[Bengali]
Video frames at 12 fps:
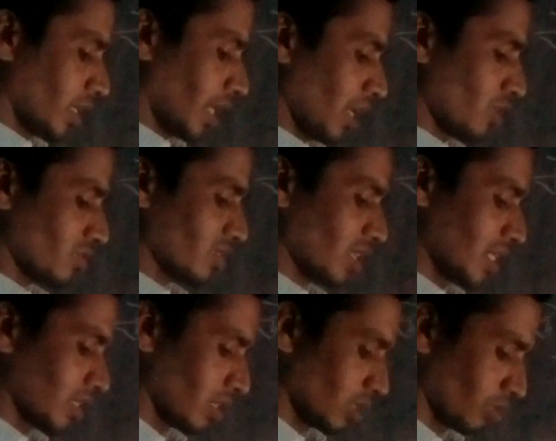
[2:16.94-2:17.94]

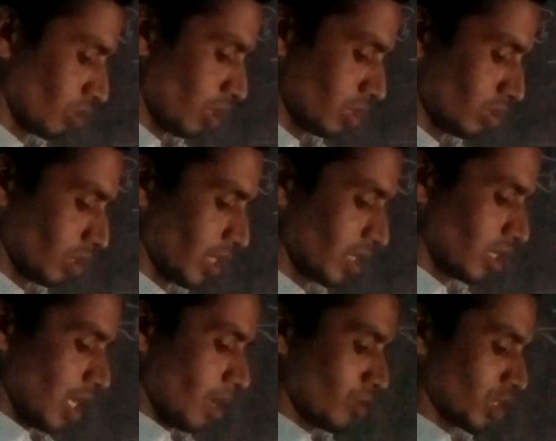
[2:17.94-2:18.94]
ডাইঅক্সাইড গ্রহণ করে
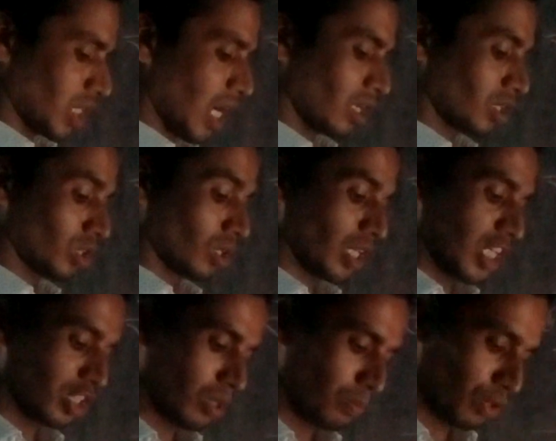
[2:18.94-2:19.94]
এবং
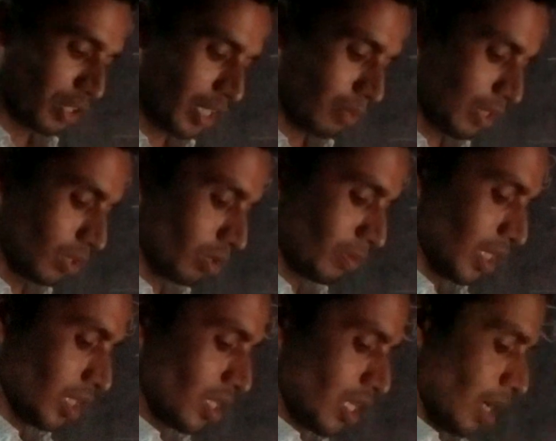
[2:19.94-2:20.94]
সংশ্লেষণ প্রক্রিয়ার মাধ্যমে
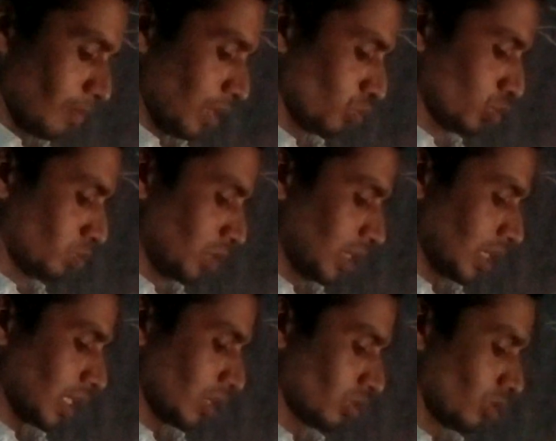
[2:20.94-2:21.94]
আমরা উদ্ভিদের
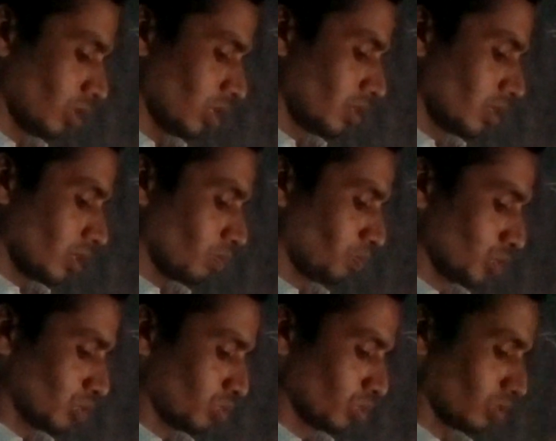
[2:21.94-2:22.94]
খাদ্য
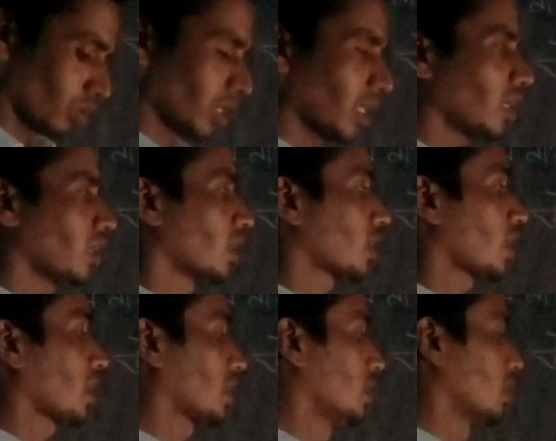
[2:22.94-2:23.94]
প্রস্তুত করে
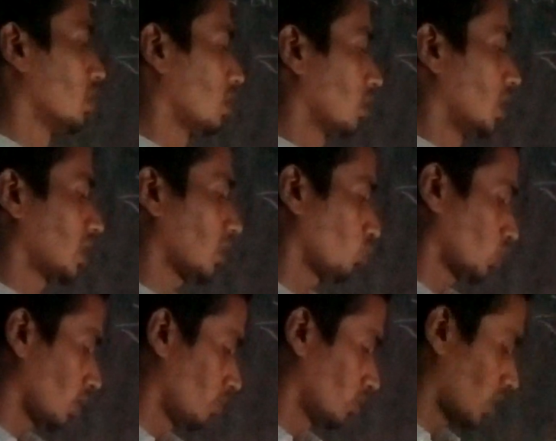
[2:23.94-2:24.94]
রাখি এটা
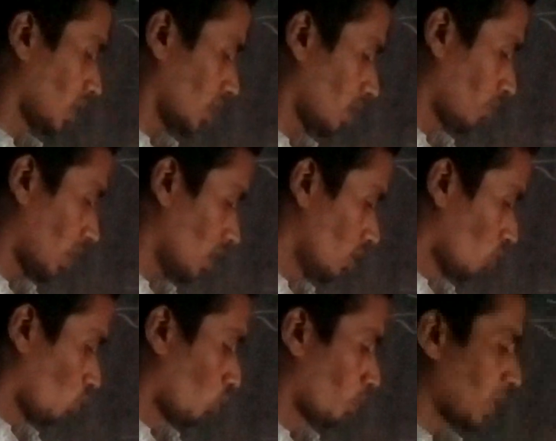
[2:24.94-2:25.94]
কোথার মধ্যে রাখি আমরা
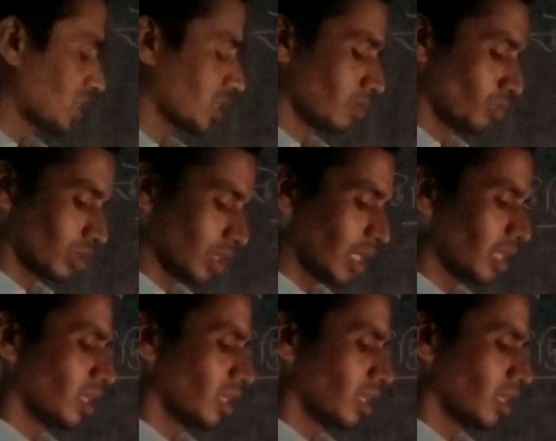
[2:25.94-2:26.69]
ক্লোরোপ্লাস্টের মধ্যে